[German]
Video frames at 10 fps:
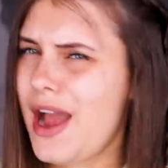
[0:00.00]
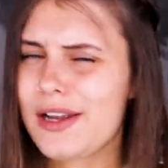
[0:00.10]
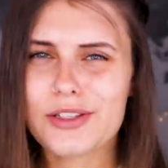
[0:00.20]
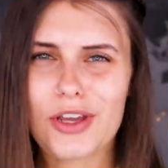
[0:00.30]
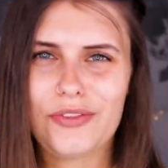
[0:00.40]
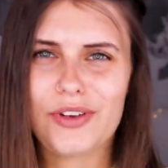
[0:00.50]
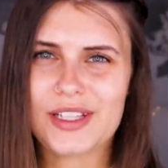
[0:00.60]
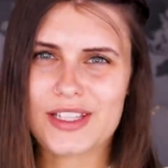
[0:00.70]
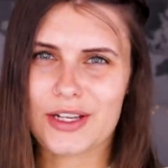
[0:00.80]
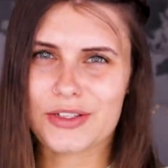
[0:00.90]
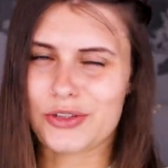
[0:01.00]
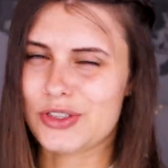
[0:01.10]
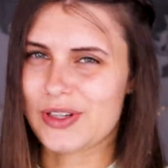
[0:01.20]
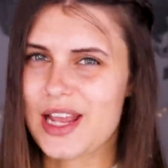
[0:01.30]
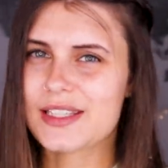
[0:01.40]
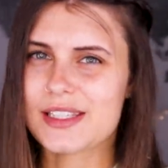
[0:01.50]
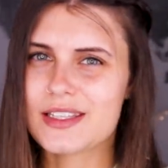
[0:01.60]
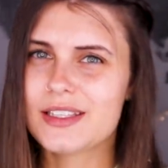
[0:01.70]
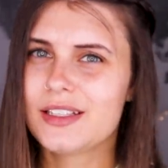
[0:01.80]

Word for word: Eigentlich könnten wir das ja jetzt schon so lassen,